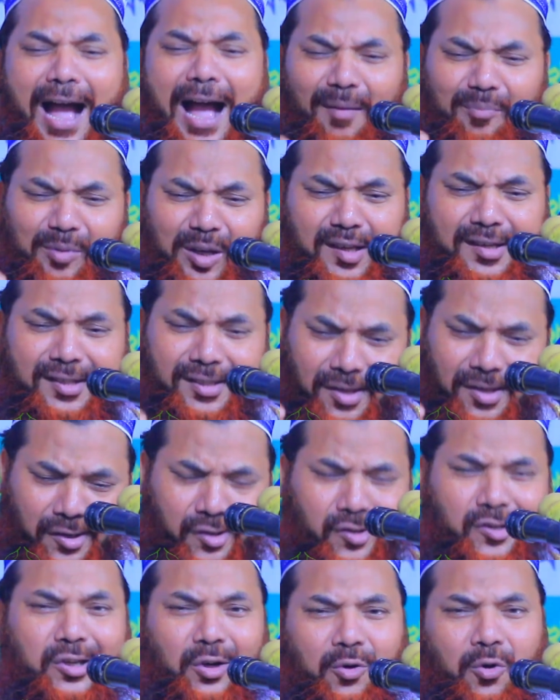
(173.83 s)
আমি
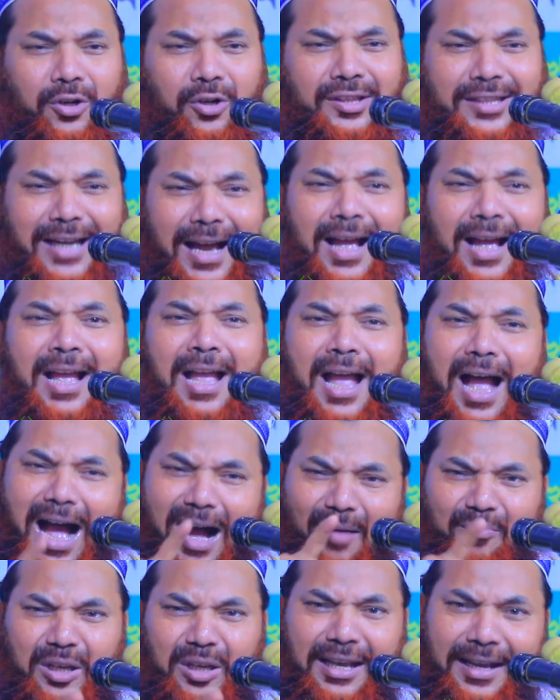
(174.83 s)
সৃষ্টিকর্তা
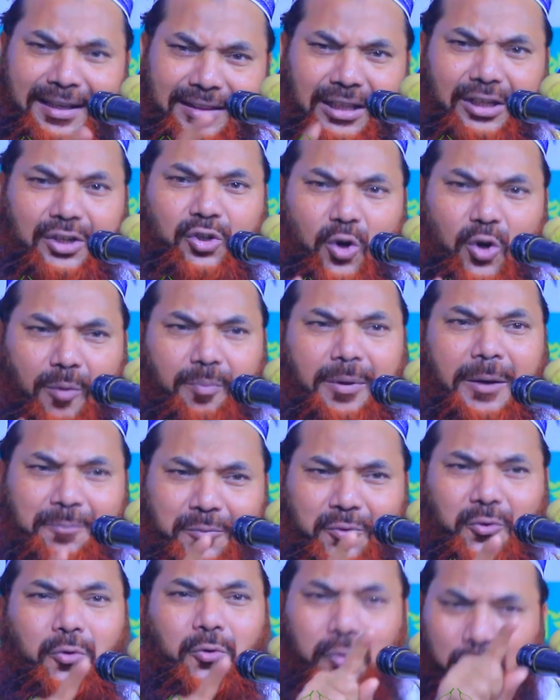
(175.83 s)
আমি এদের স্বভাব
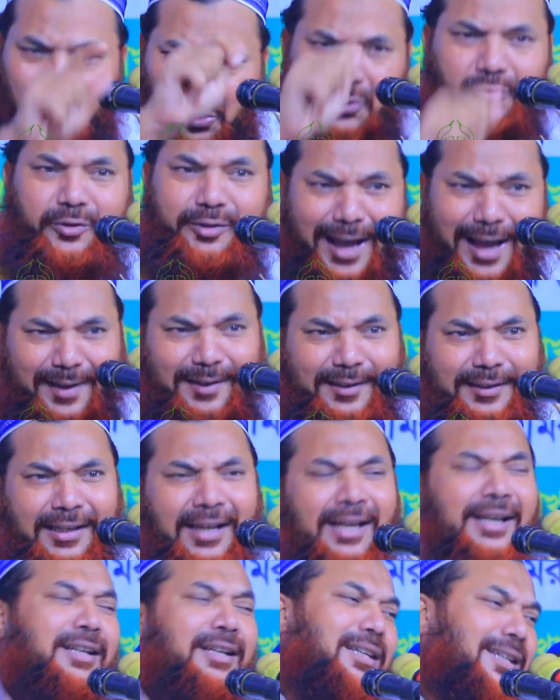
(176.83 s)
চরিত্র জানি
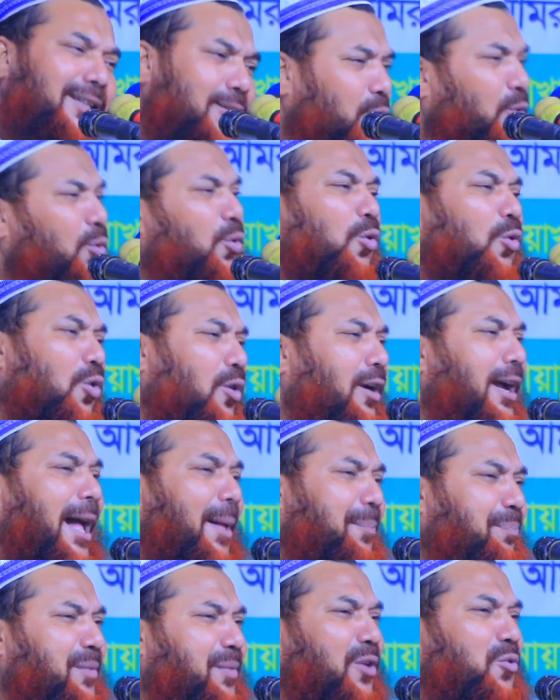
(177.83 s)
কিছু লোক
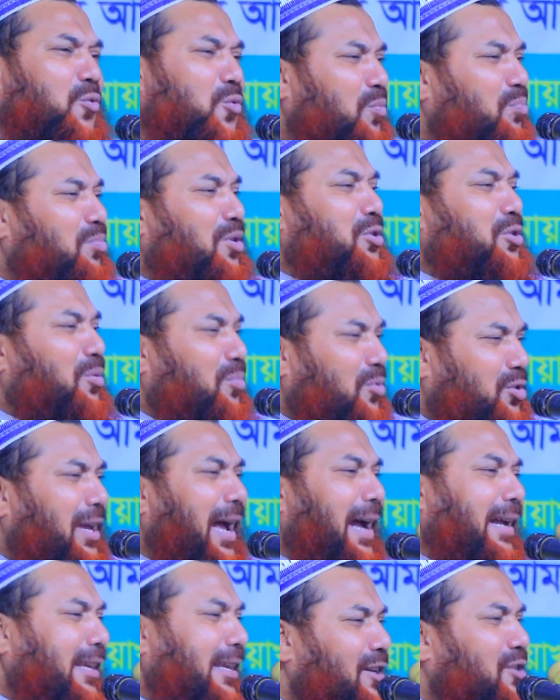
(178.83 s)
আপনার উন্মতের
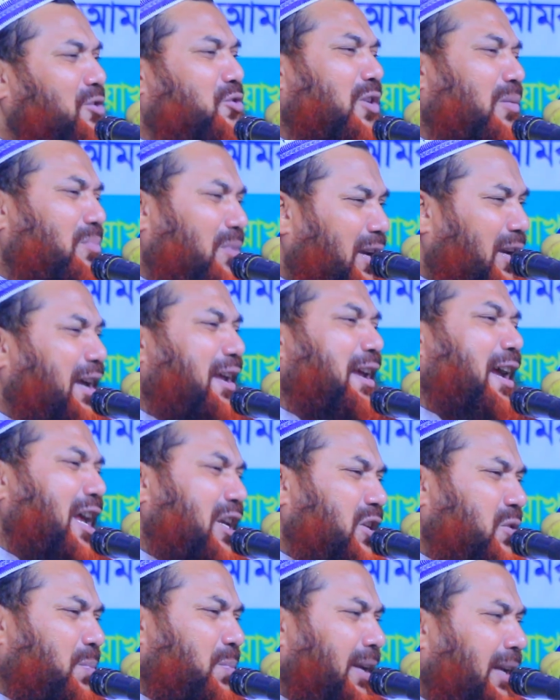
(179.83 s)
মধ্যে আখেরি জমানায়
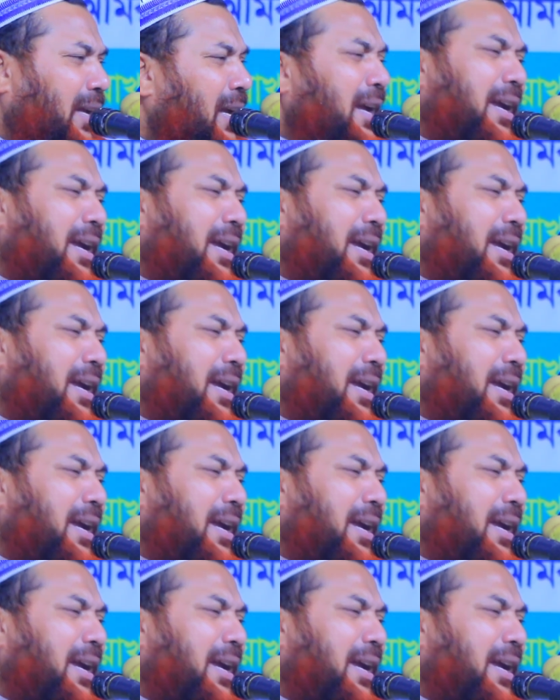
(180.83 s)
আসবে